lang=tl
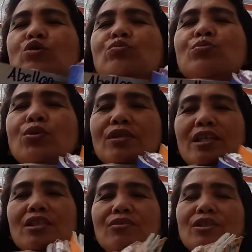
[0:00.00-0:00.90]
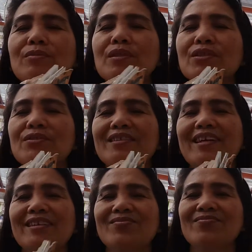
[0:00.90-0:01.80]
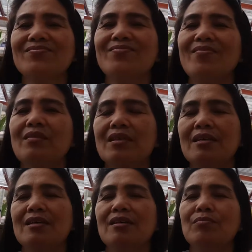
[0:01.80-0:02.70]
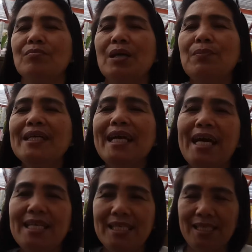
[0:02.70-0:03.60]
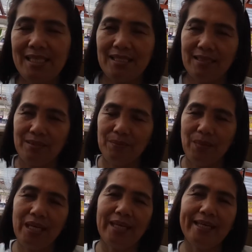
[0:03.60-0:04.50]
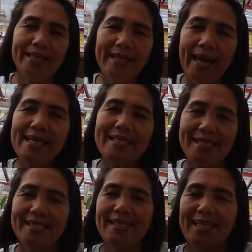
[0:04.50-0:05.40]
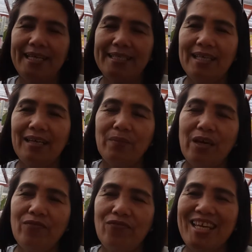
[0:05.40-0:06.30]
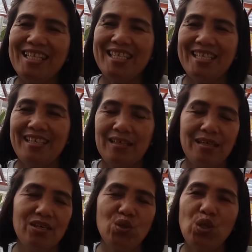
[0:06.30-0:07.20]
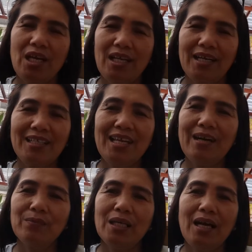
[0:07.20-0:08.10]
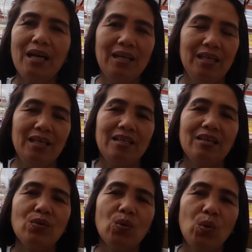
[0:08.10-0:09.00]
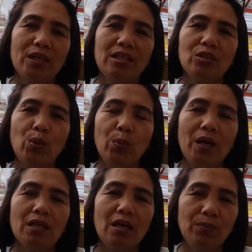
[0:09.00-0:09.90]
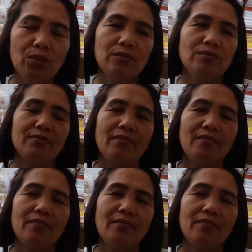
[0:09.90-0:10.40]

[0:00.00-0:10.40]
Notebook, ito ng mga utang. May bigas, may grains, at saka may feeds. So yan ang kanilang mga nakukuha dito, mga gamot.